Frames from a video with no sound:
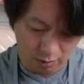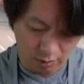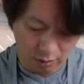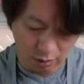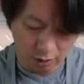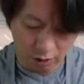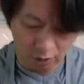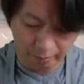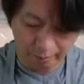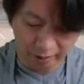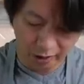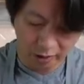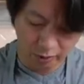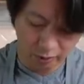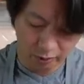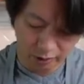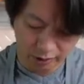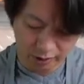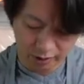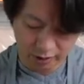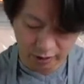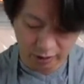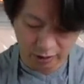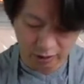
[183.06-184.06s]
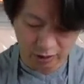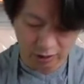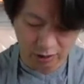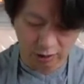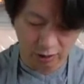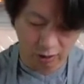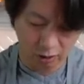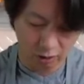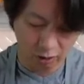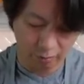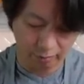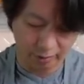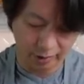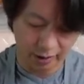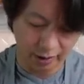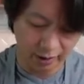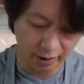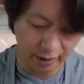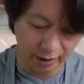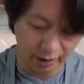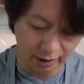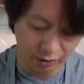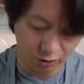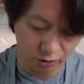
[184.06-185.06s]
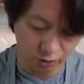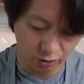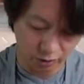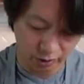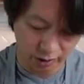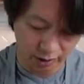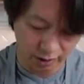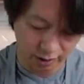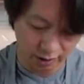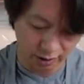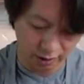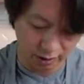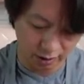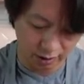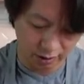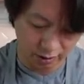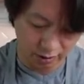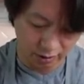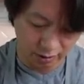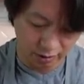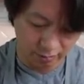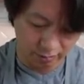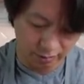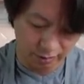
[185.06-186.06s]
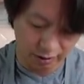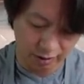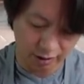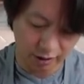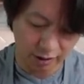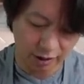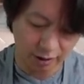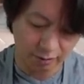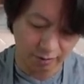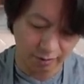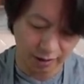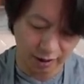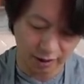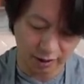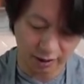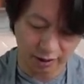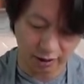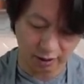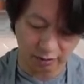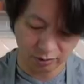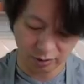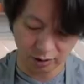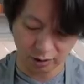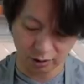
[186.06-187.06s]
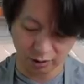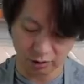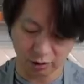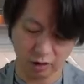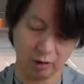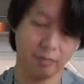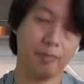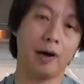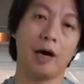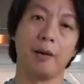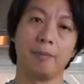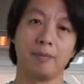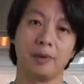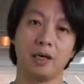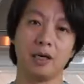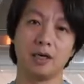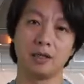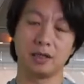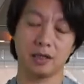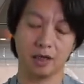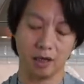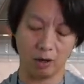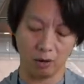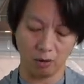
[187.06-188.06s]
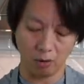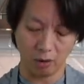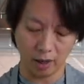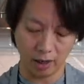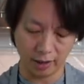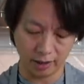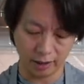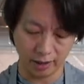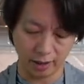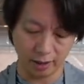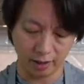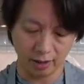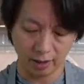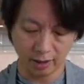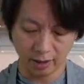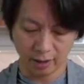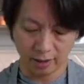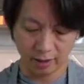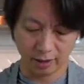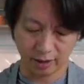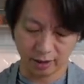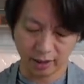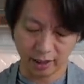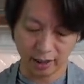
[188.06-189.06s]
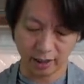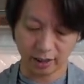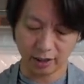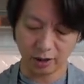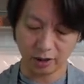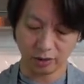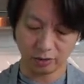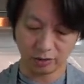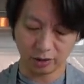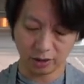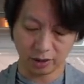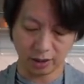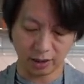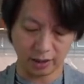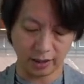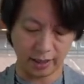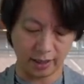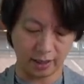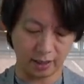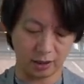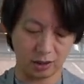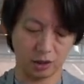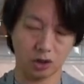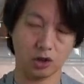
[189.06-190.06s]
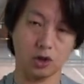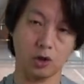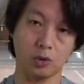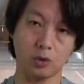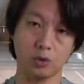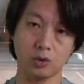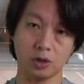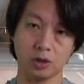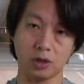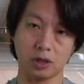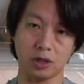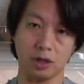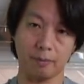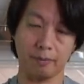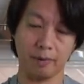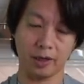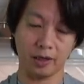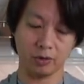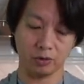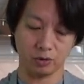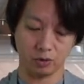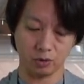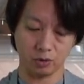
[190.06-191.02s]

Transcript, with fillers: 然后没有问题之后，我们要来做一个。 比较特别的造型就是旁边的这个花样，你可以利用这个2个手指的帮